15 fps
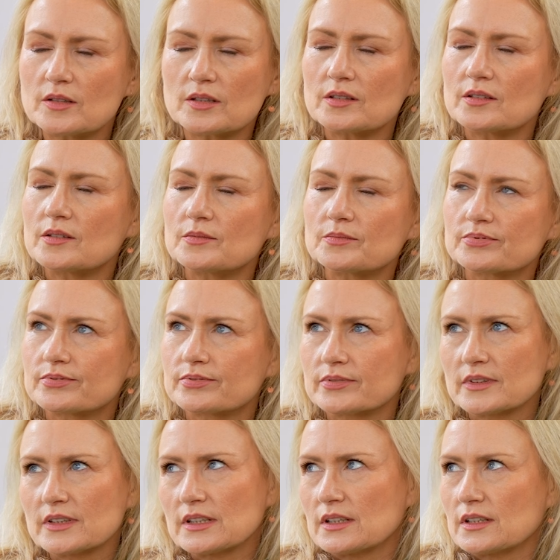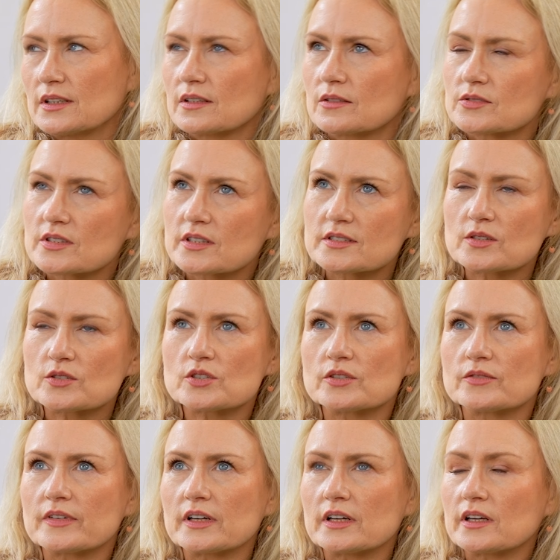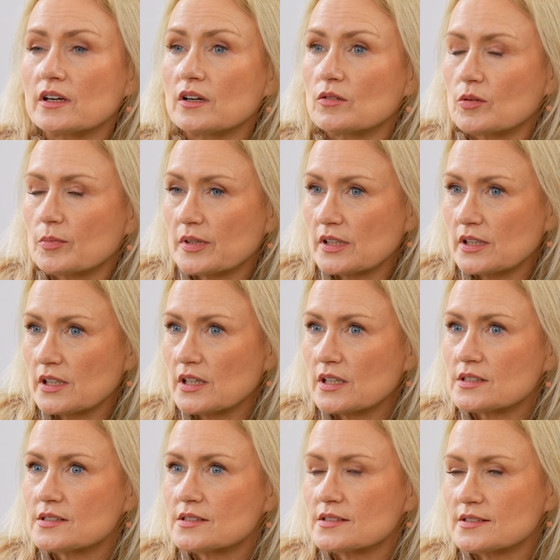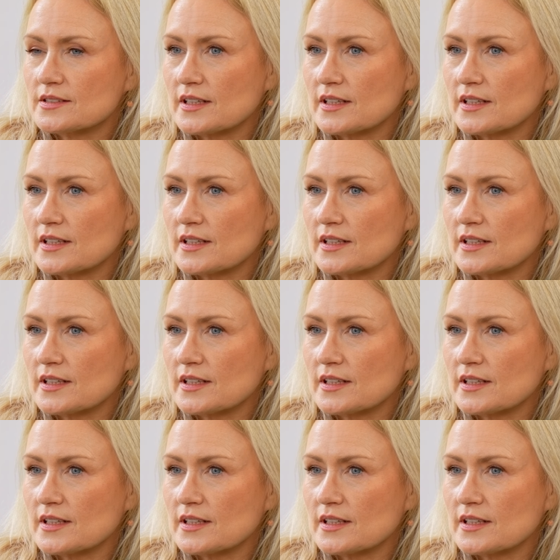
Äh, das ist auch schon eine Weile her, aber bei den ersten